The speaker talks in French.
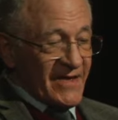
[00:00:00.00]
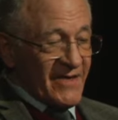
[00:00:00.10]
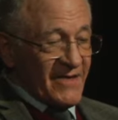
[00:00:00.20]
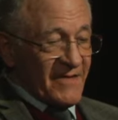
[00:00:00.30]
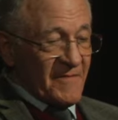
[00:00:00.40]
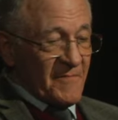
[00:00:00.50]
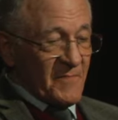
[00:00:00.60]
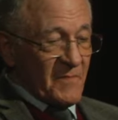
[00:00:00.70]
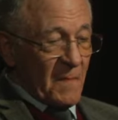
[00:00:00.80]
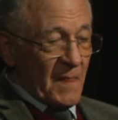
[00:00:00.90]
euh,
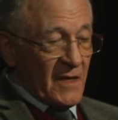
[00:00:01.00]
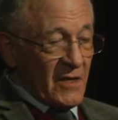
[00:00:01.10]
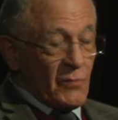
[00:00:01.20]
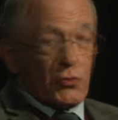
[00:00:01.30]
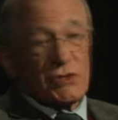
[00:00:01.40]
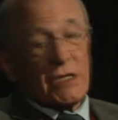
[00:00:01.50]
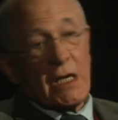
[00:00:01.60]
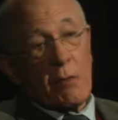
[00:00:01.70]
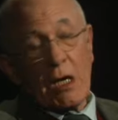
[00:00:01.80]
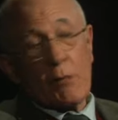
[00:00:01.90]
et la plus
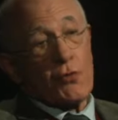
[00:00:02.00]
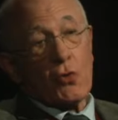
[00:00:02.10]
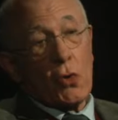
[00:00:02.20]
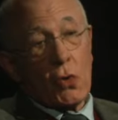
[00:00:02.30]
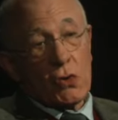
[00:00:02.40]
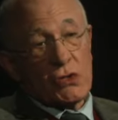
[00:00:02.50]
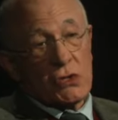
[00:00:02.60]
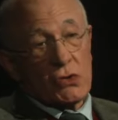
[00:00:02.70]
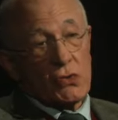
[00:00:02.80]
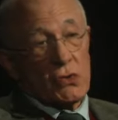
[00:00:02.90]
célèbre, la plus longue
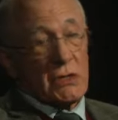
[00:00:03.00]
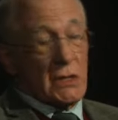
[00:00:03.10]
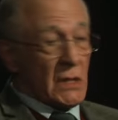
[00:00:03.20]
sans doute.